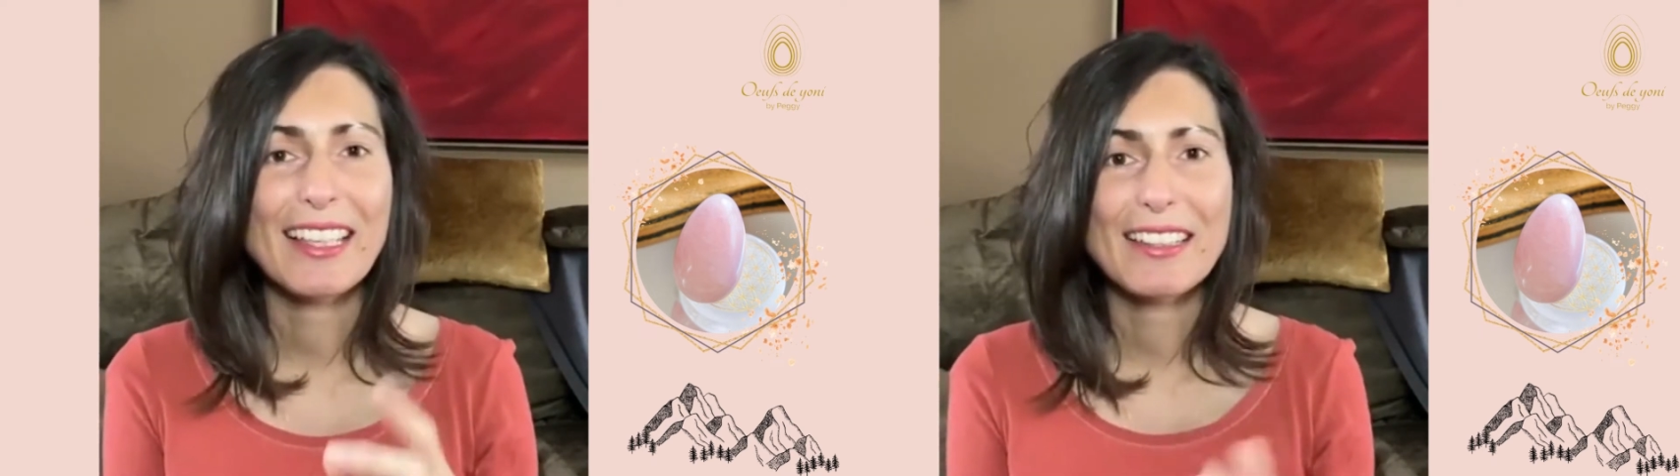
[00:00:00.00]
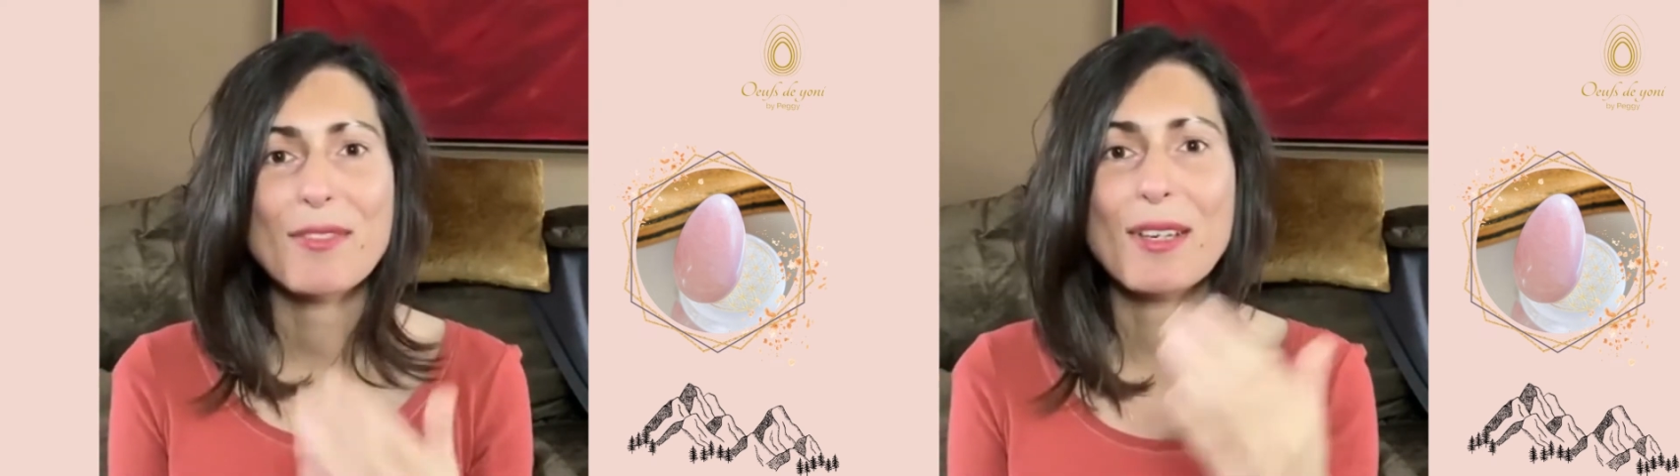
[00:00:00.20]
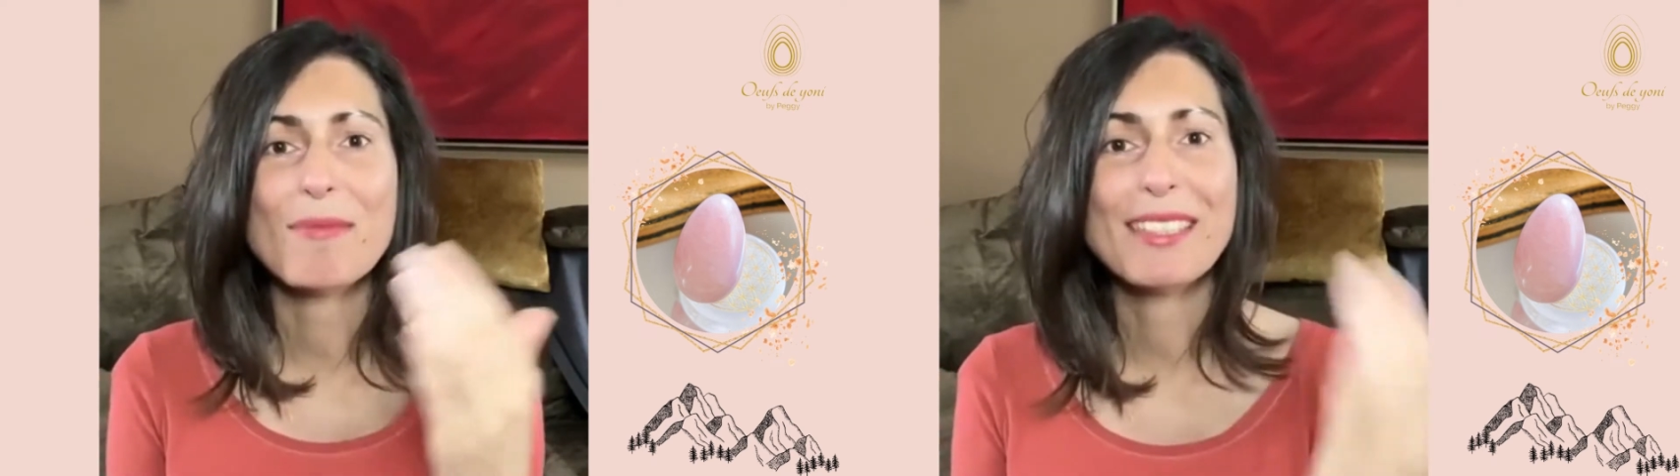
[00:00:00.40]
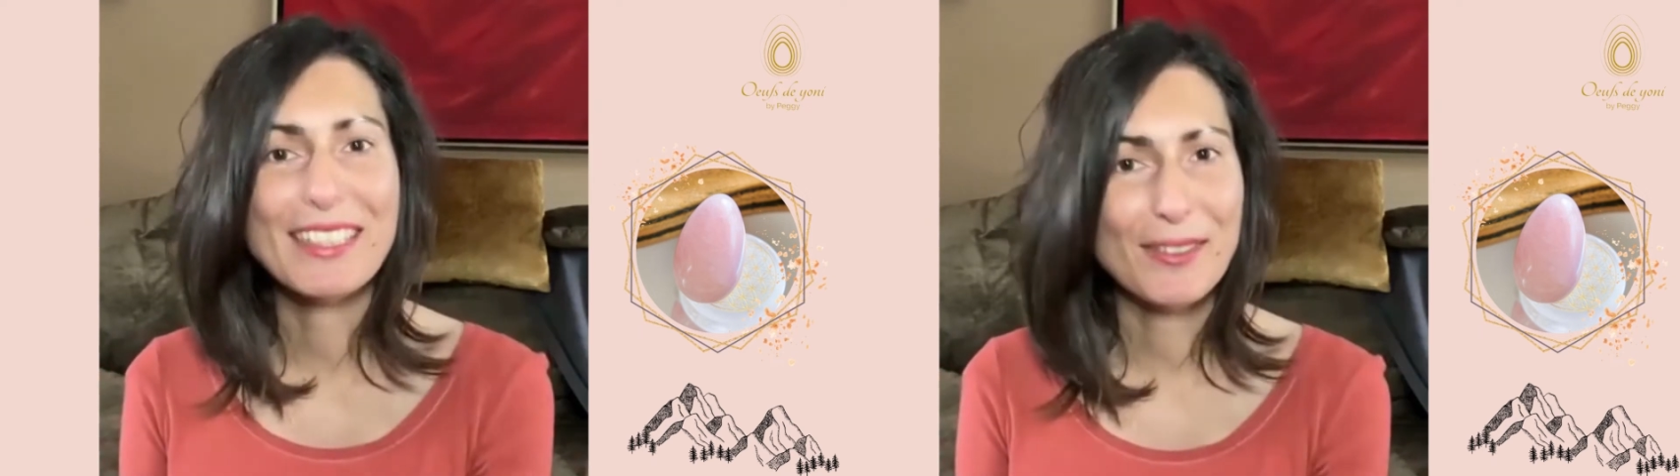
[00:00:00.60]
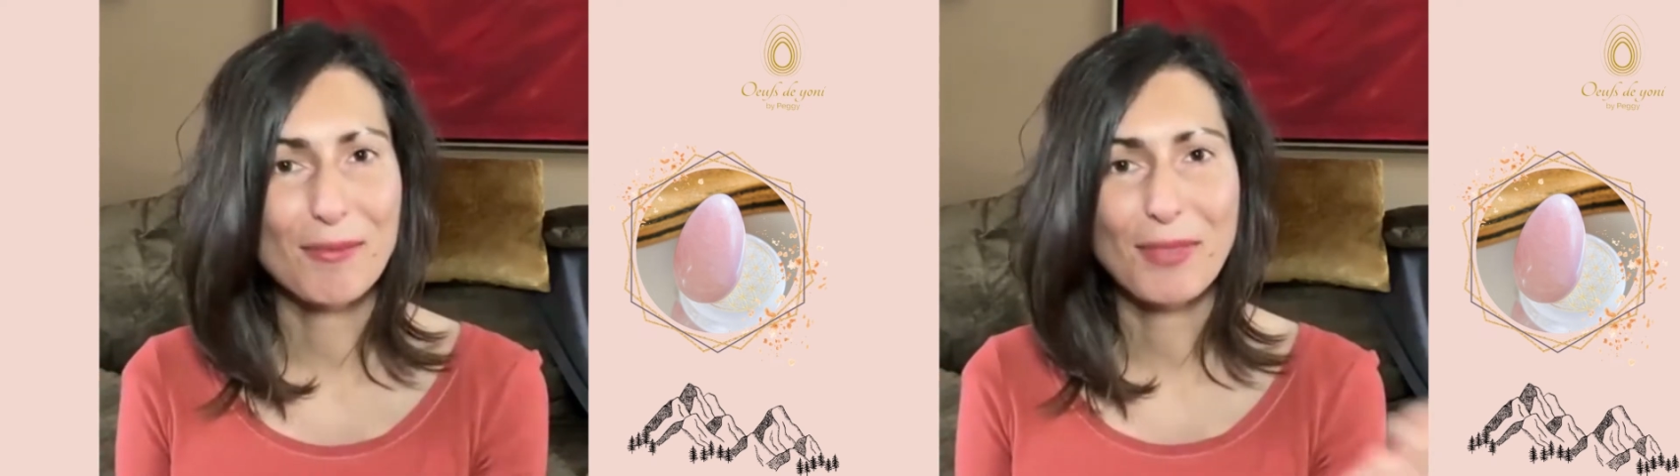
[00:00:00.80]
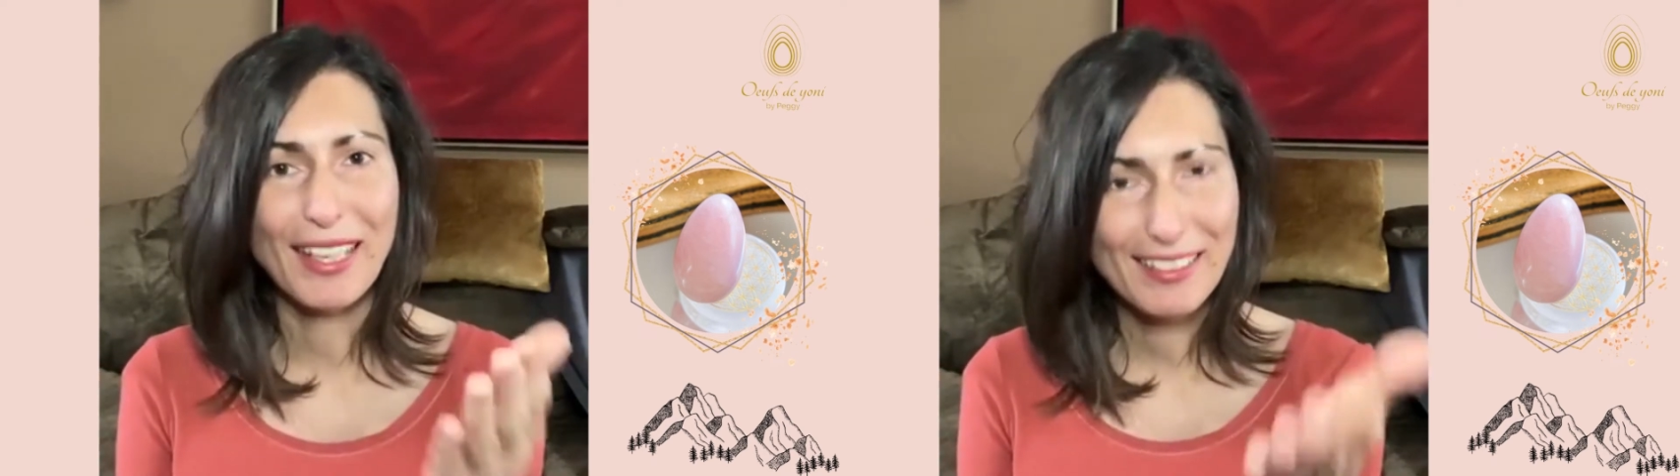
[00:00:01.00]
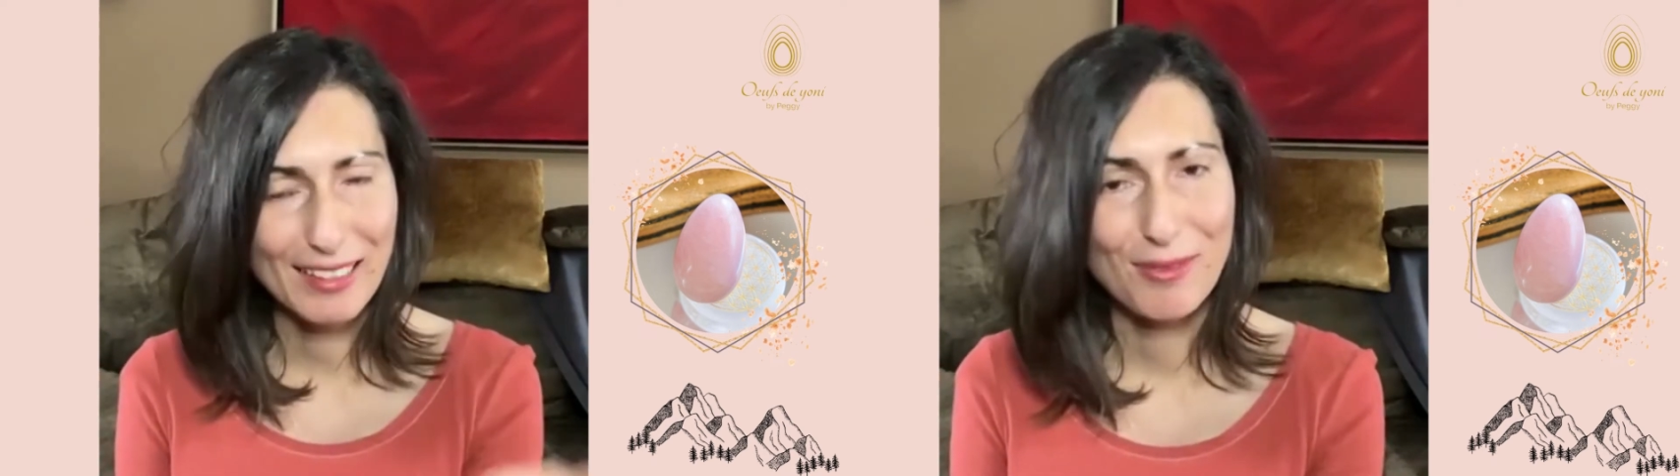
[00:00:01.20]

y a des femmes qui sont prêtes,